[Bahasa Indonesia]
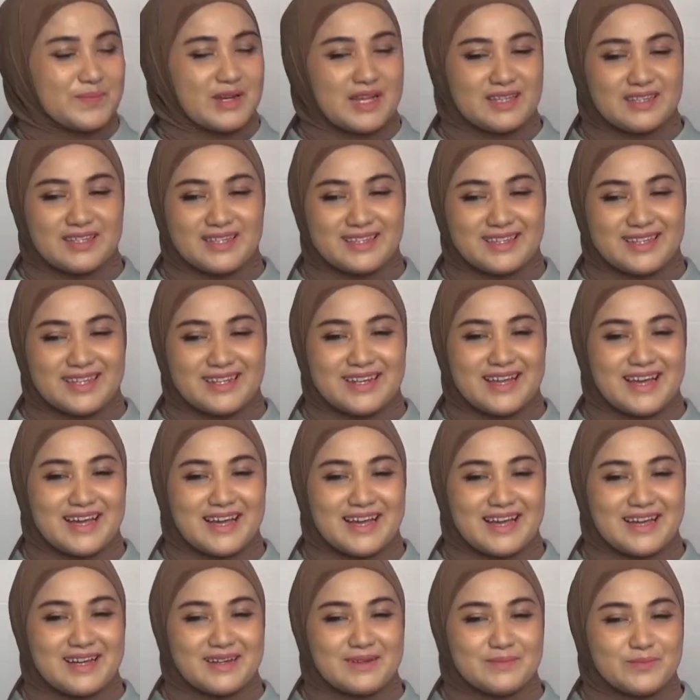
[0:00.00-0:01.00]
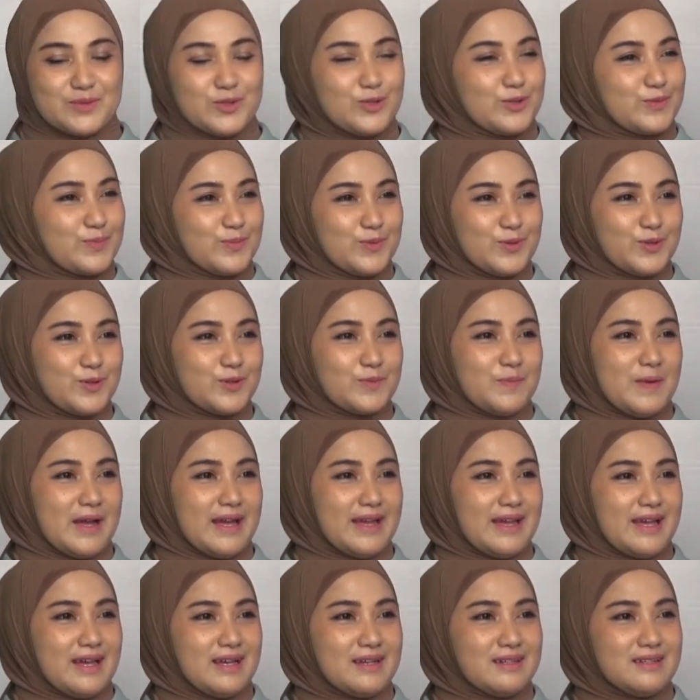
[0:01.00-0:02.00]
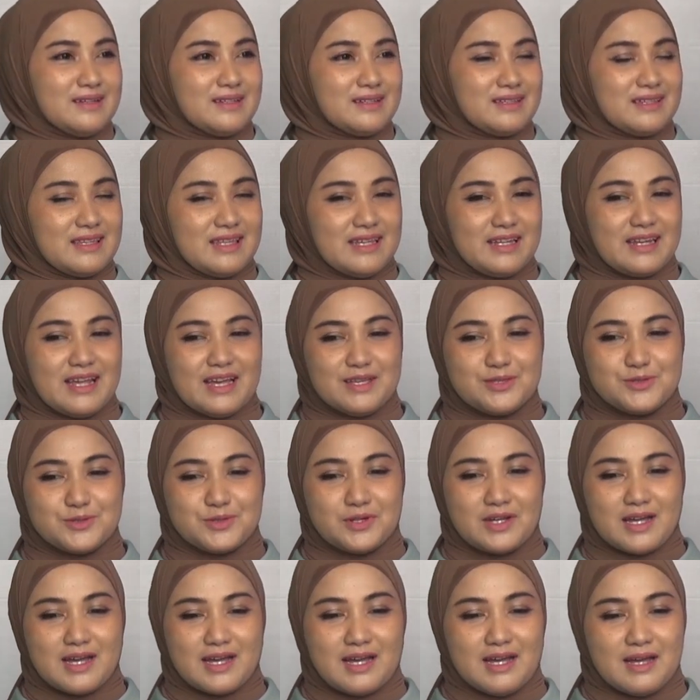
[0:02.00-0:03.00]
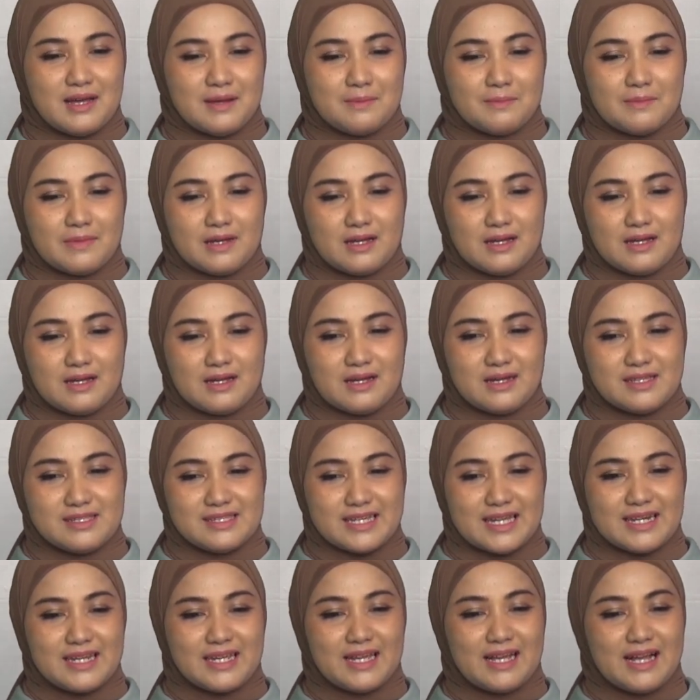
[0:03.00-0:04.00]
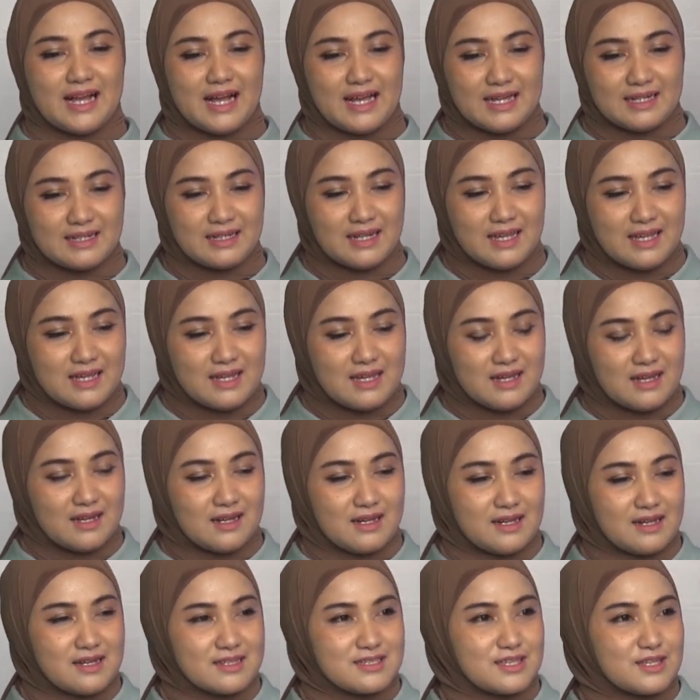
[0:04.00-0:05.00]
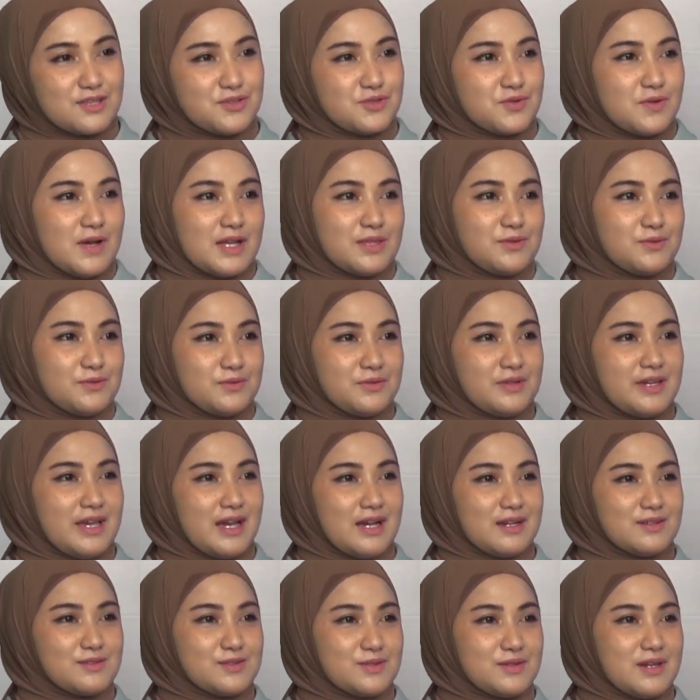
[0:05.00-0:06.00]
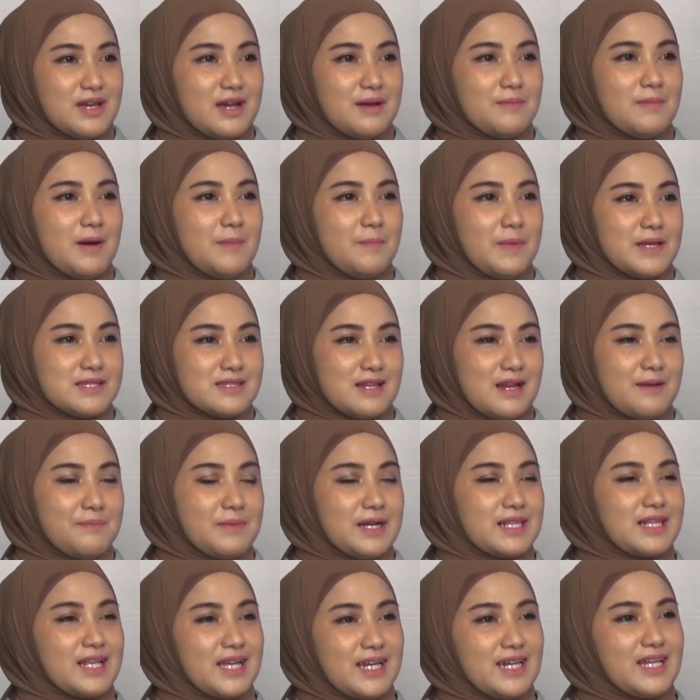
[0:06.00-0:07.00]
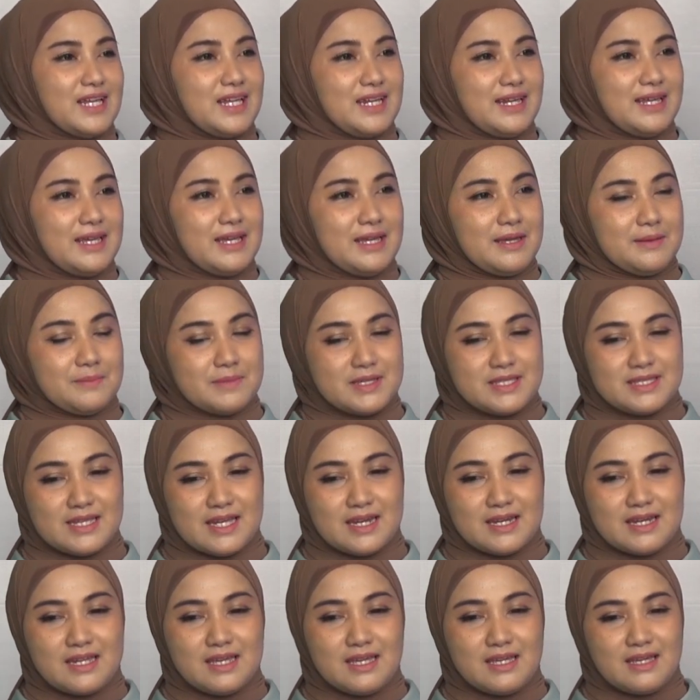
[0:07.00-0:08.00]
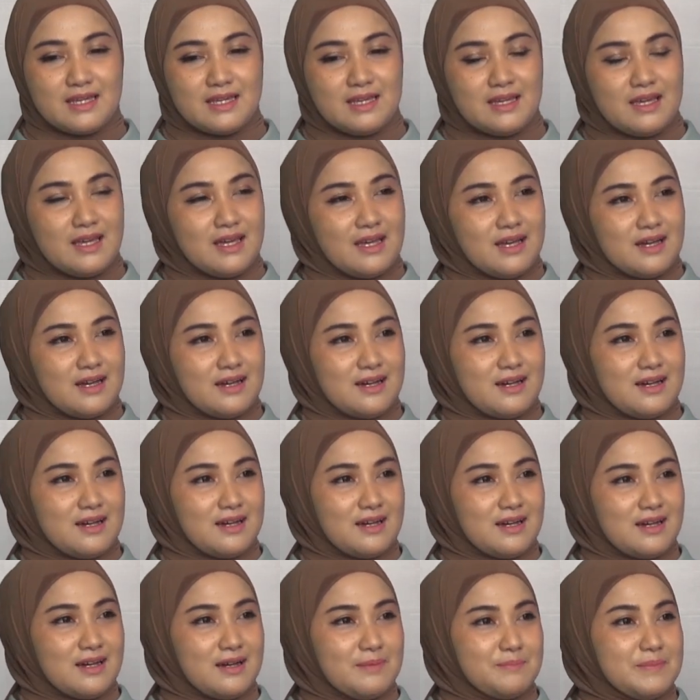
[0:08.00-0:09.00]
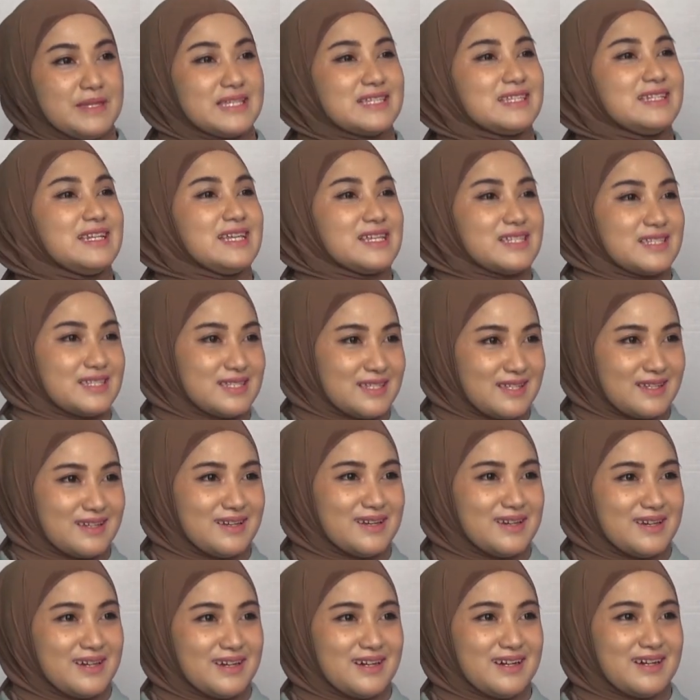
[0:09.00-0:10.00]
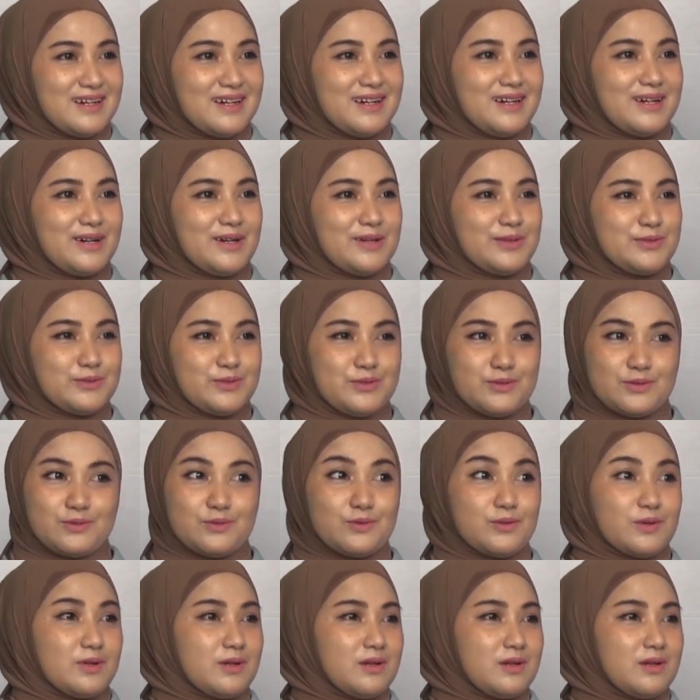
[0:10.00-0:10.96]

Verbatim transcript: Berarti tidak muluk-muluk Pak ya? ya, tidak juga menjadikan uh, sesuatu yang sudah Bapak selamatkan ini menjadi uh, bisnis ya. uh, untuk